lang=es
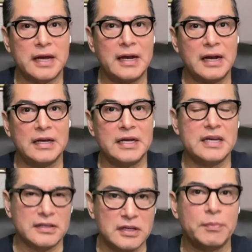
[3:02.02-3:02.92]
ya en la
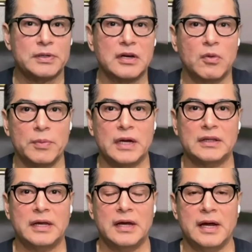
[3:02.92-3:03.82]
liguilla siempre se
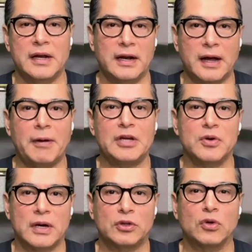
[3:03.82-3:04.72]
convierte en el
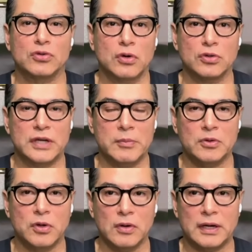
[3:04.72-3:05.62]
caballo que todos
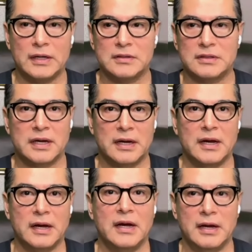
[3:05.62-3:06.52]
conocemos, ¿no? Que es eh,
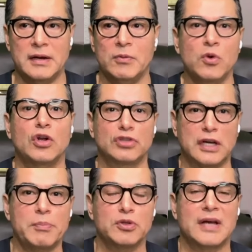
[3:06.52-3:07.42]
eh, uno de los
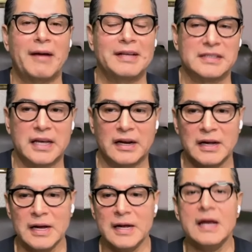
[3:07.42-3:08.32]
equipos a vencer.
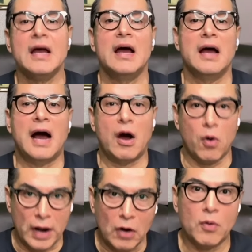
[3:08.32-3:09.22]

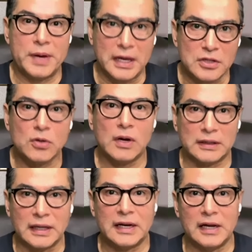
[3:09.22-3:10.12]
Ahora comienzo a
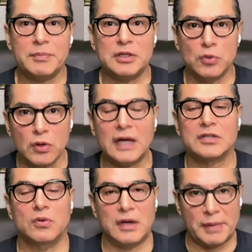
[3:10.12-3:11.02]
tener mis
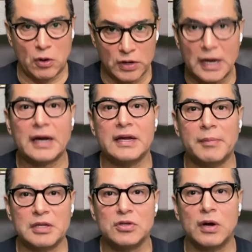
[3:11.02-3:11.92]
dudas con la mejoría que ya
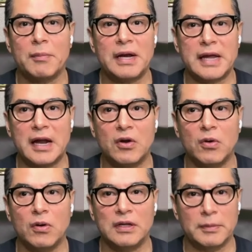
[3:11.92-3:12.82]
menciona
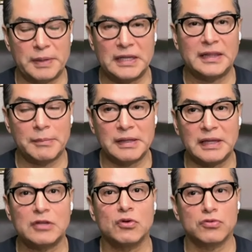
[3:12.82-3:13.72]
Mariano,
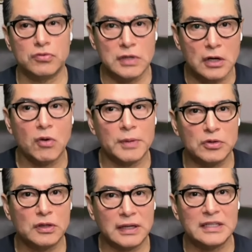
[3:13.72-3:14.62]
independientemente de eso, sí
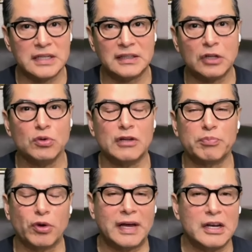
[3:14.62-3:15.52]
comienzo a tener ciertas dudas
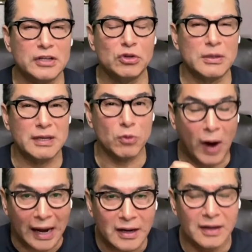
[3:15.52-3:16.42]
porque en el
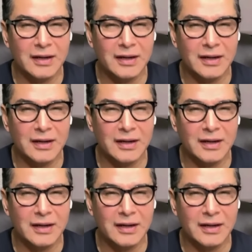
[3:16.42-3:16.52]
individual